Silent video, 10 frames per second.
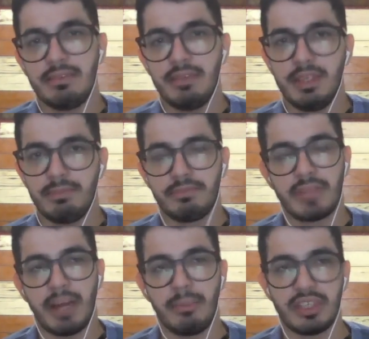E,
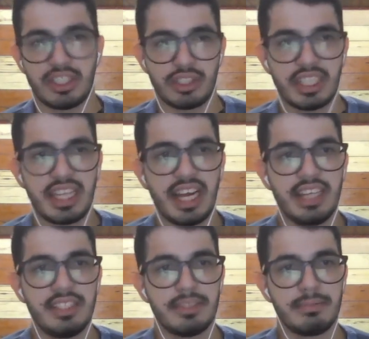após a ajuda
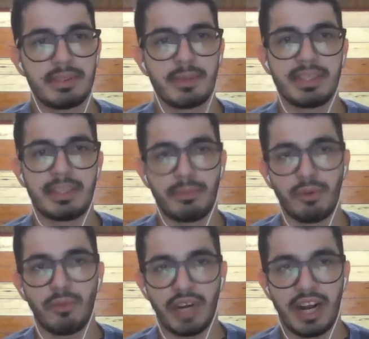delas, principalmente
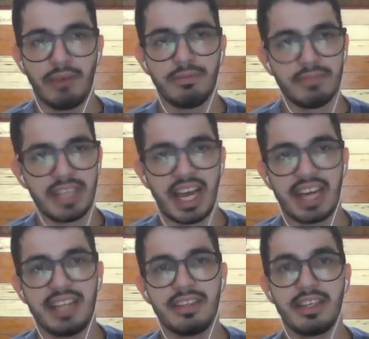apoio moral
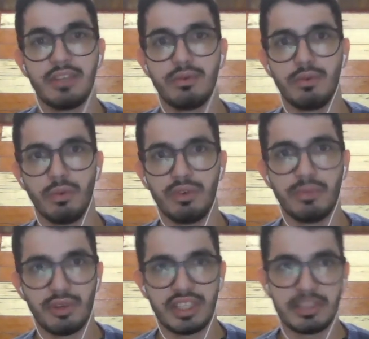dela e do
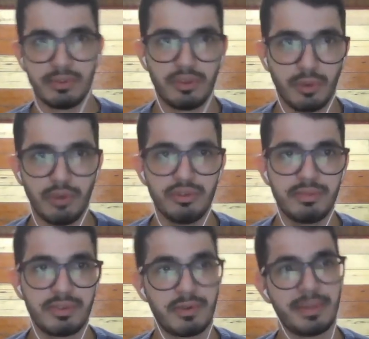Urmon e das
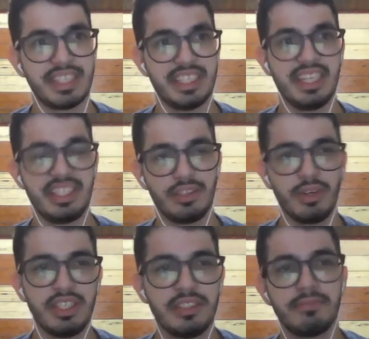Purmons, principalmente deles
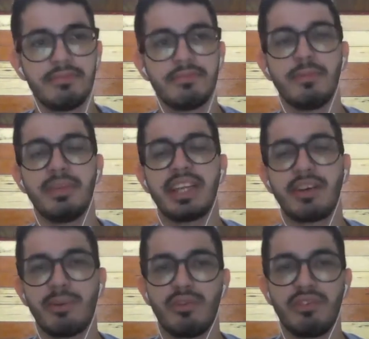dois,
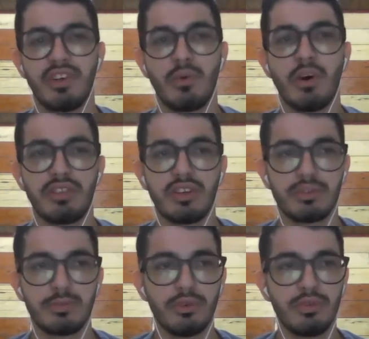Metagormon vira o Walter
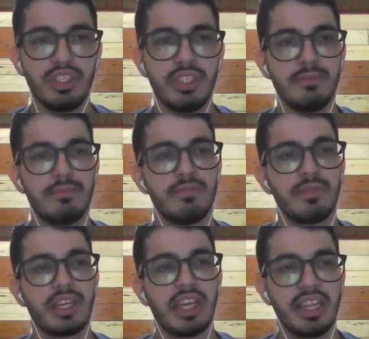Smold
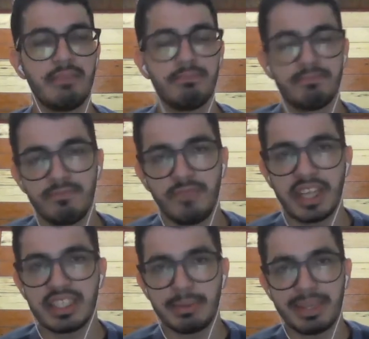e
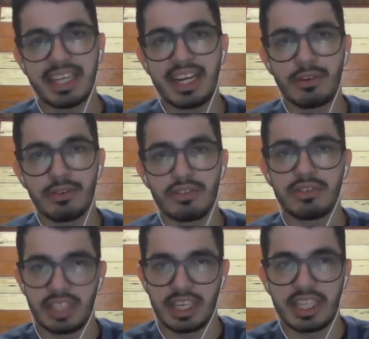vence a batalha contra
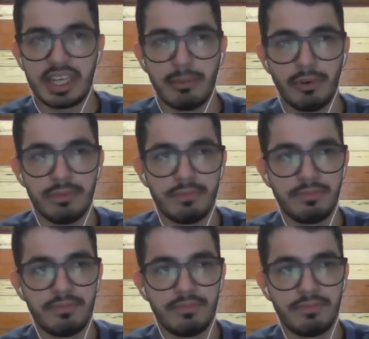o Tarkidramon.